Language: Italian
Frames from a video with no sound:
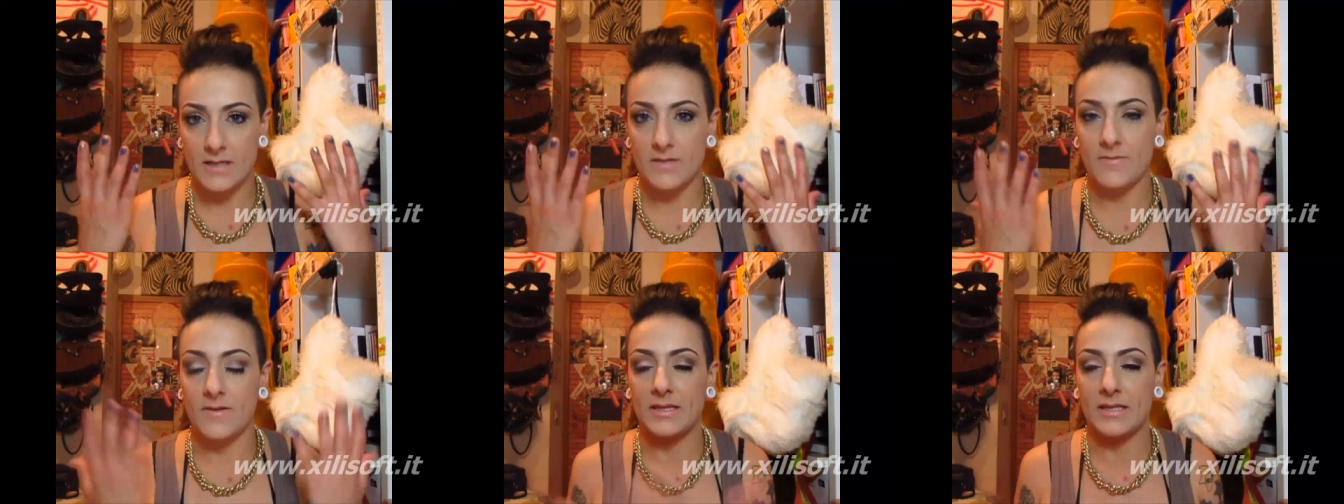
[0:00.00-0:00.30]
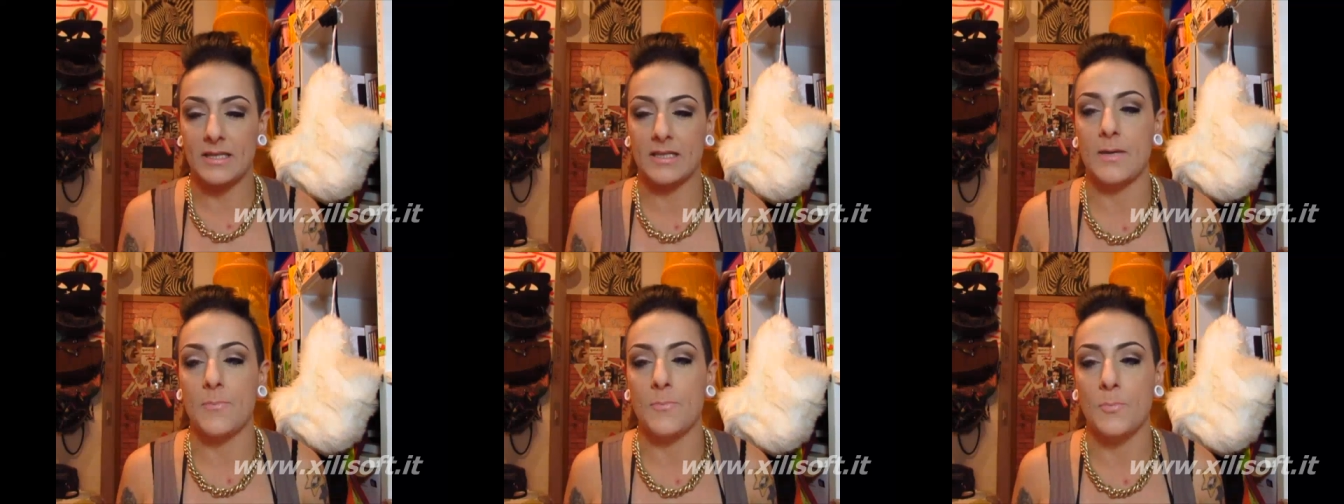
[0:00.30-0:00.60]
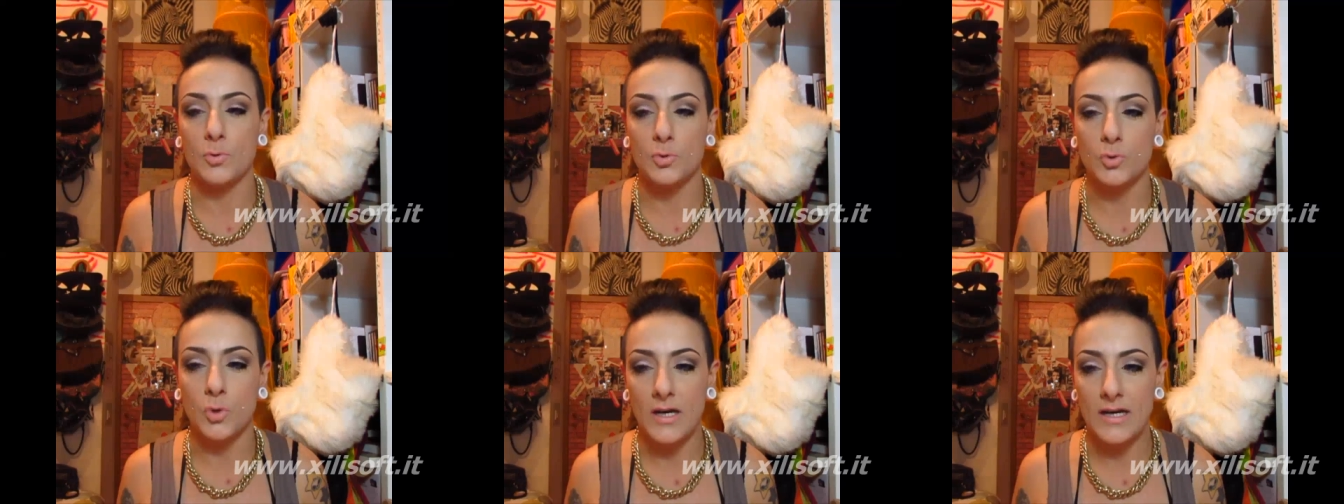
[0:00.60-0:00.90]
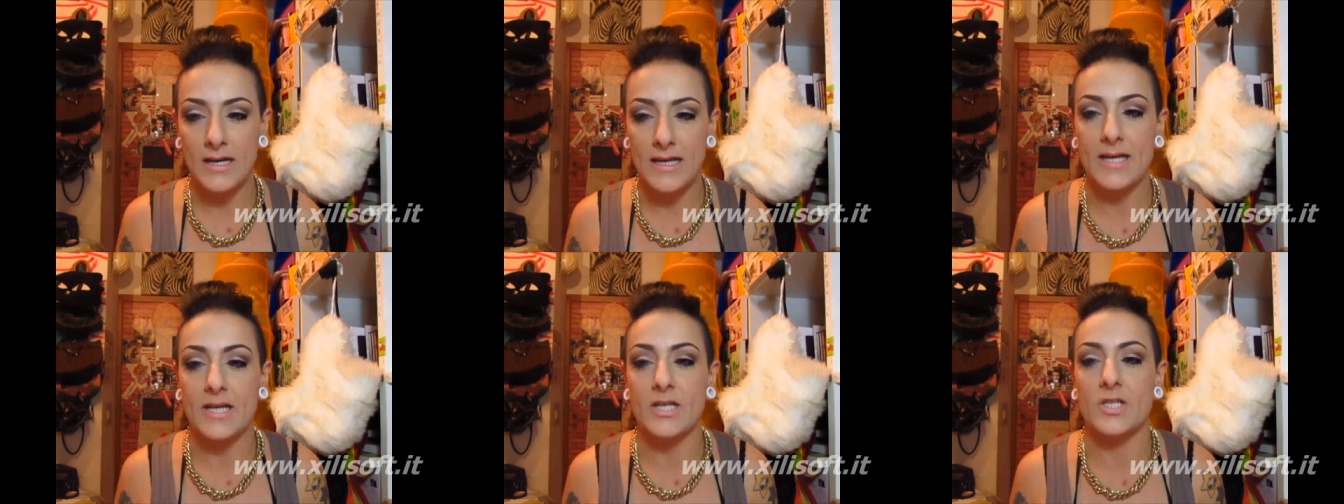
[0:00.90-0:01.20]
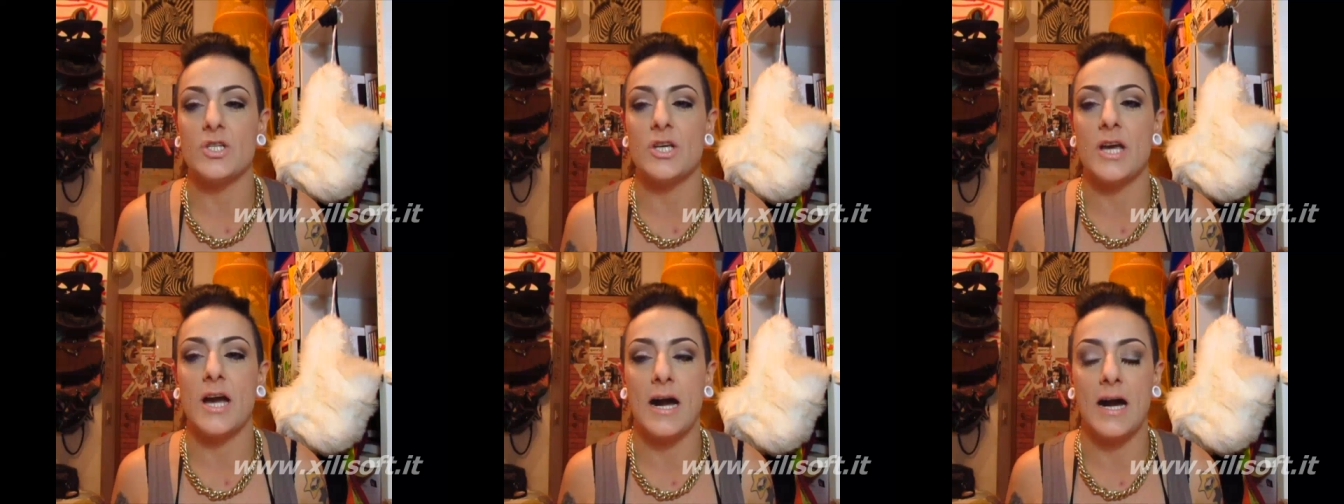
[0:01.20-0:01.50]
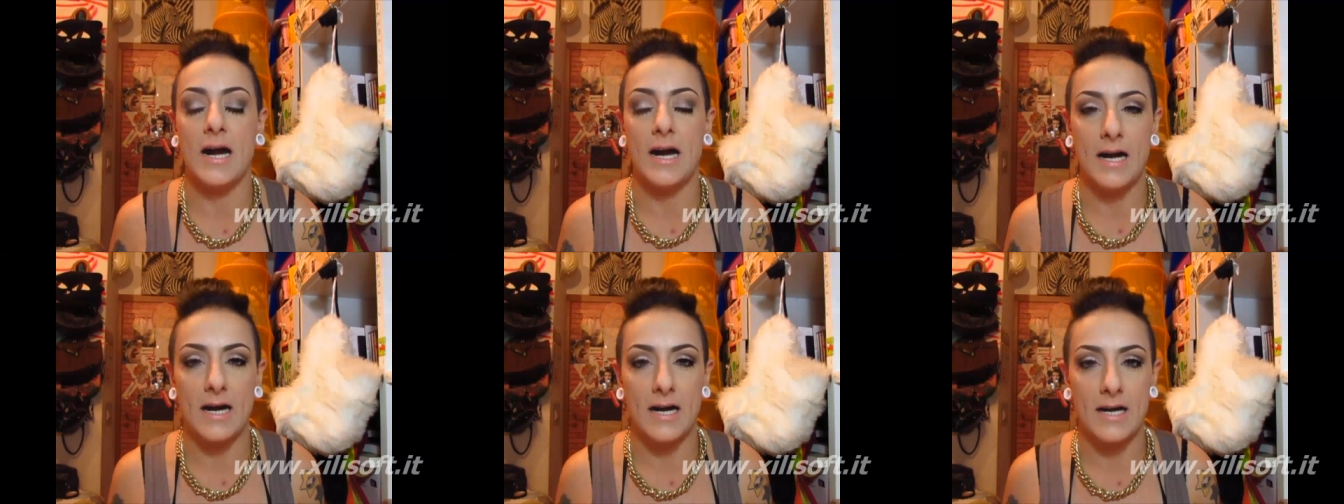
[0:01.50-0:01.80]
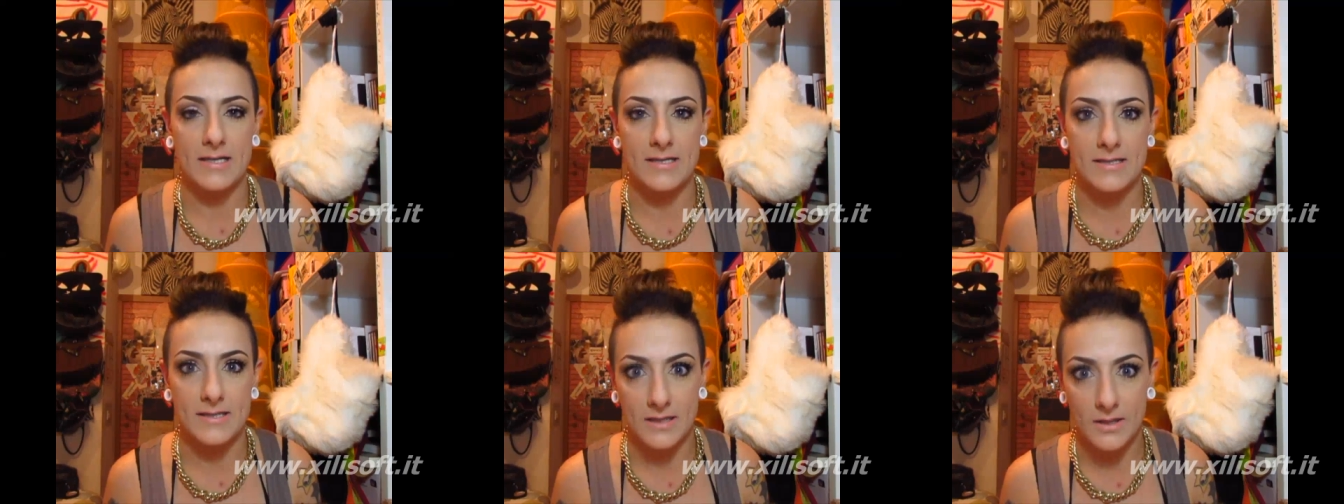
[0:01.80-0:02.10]
diventata appunto allergica
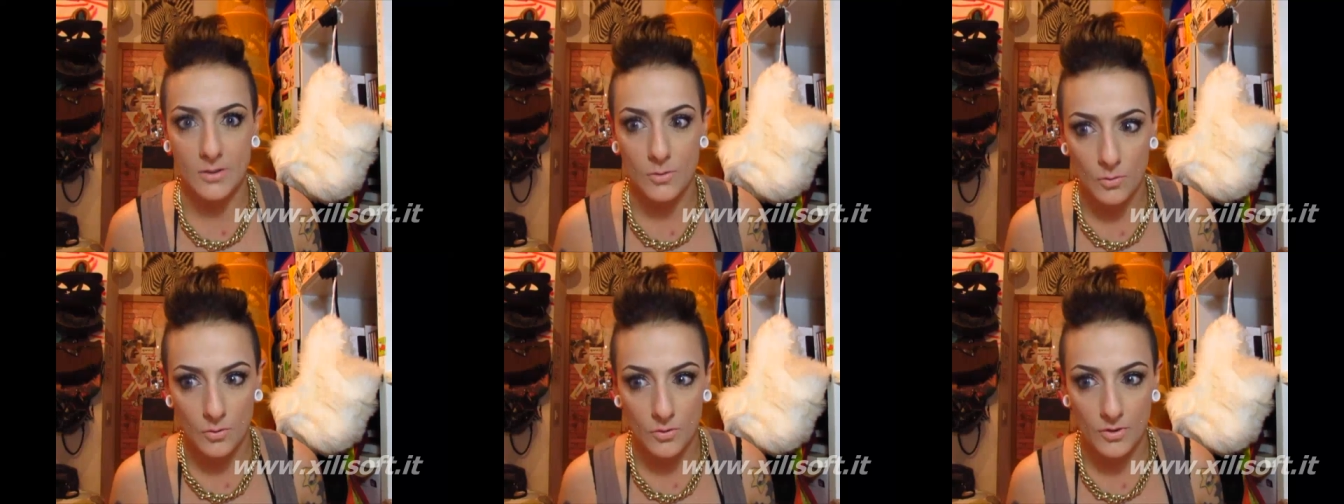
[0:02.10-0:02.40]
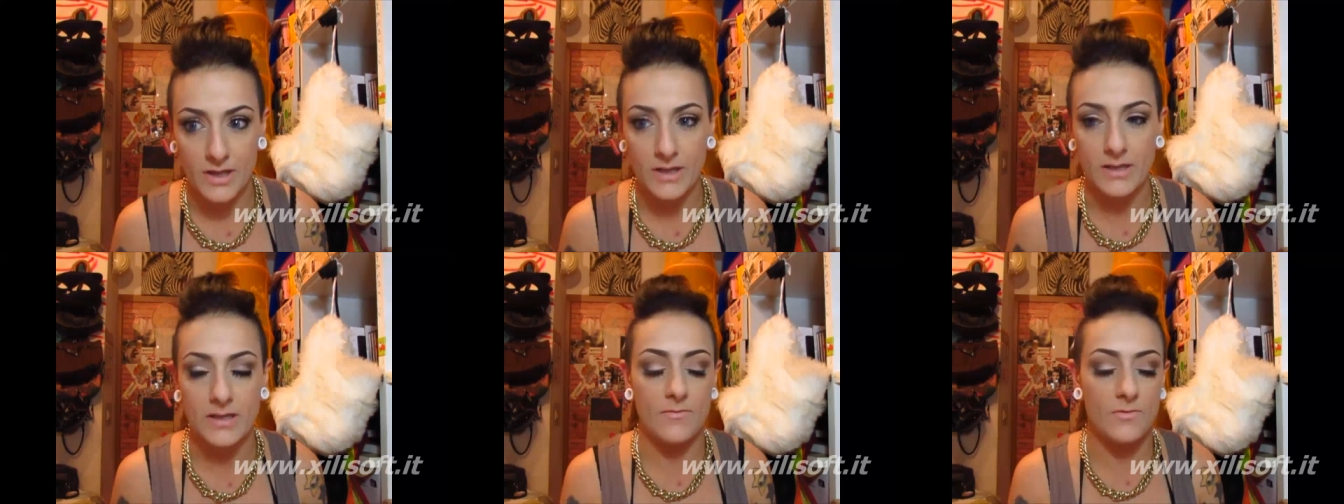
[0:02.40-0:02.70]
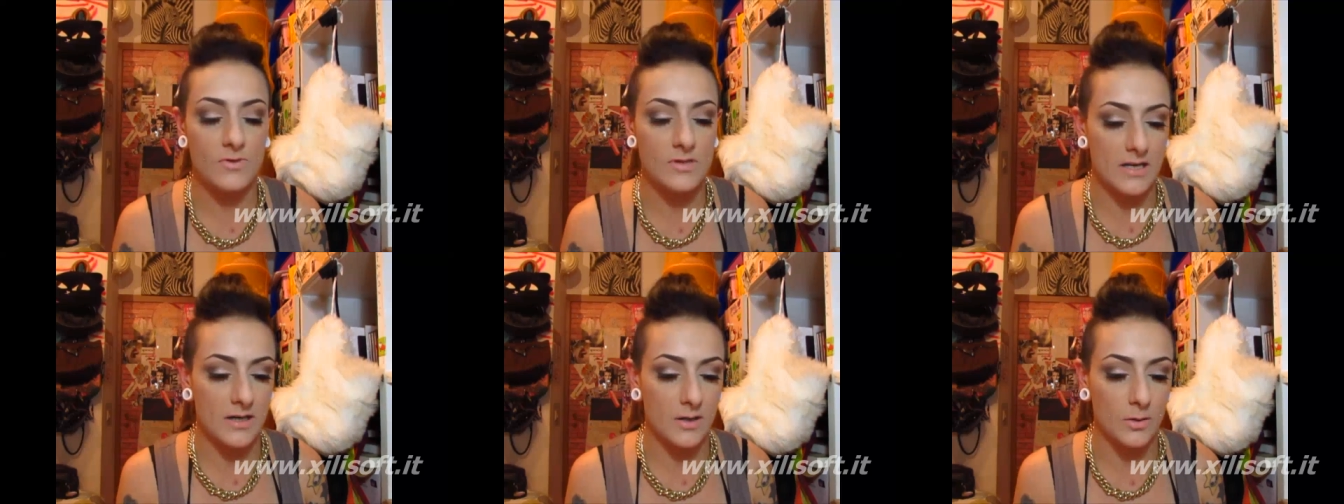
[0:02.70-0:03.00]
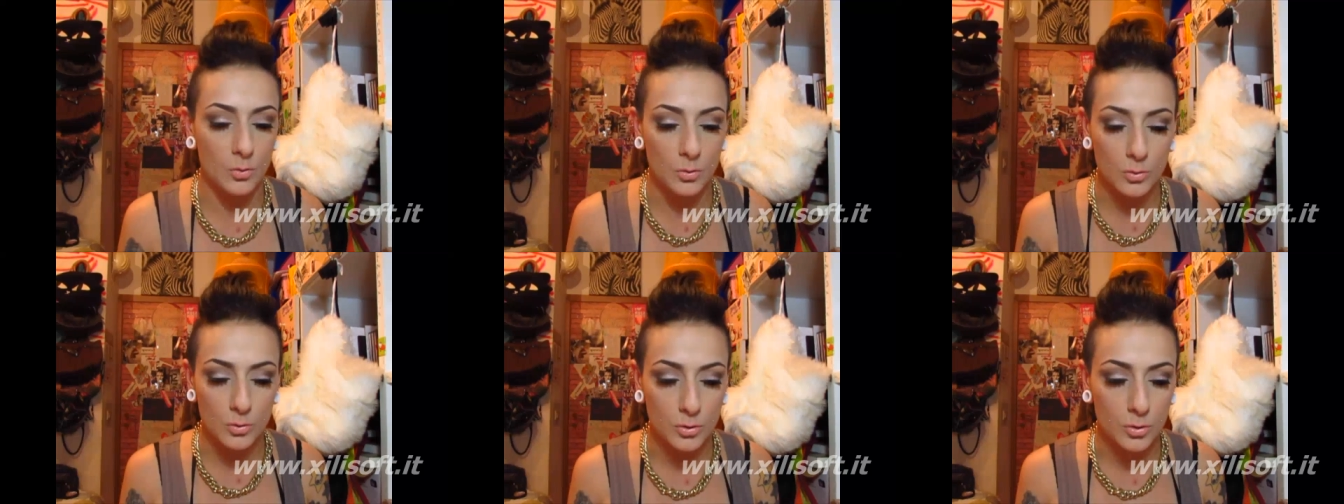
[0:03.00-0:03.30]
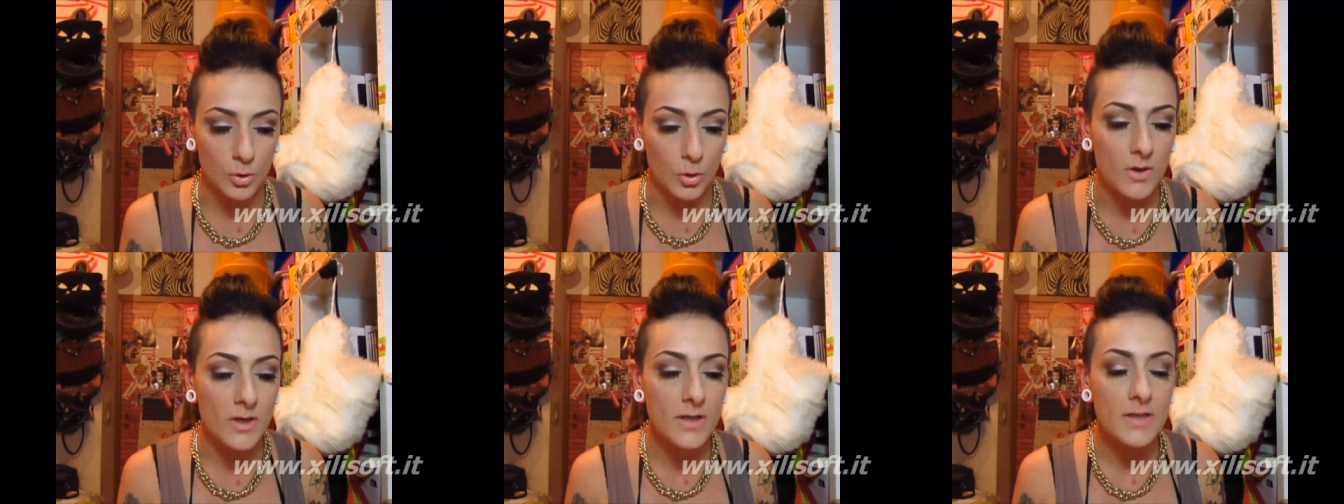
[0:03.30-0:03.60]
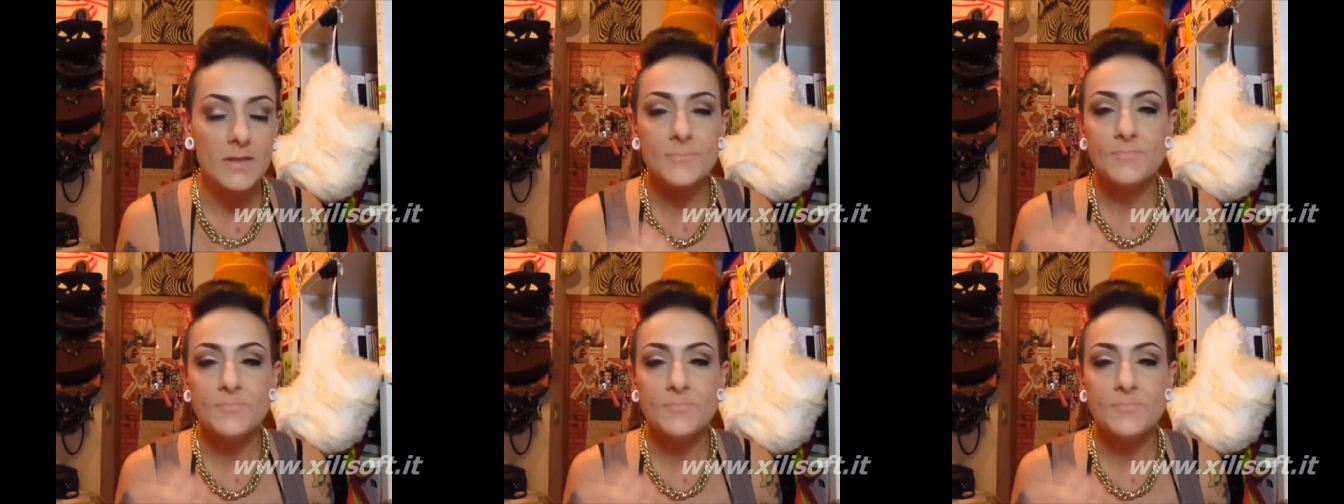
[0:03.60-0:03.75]
ai siliconi e deve usare tutto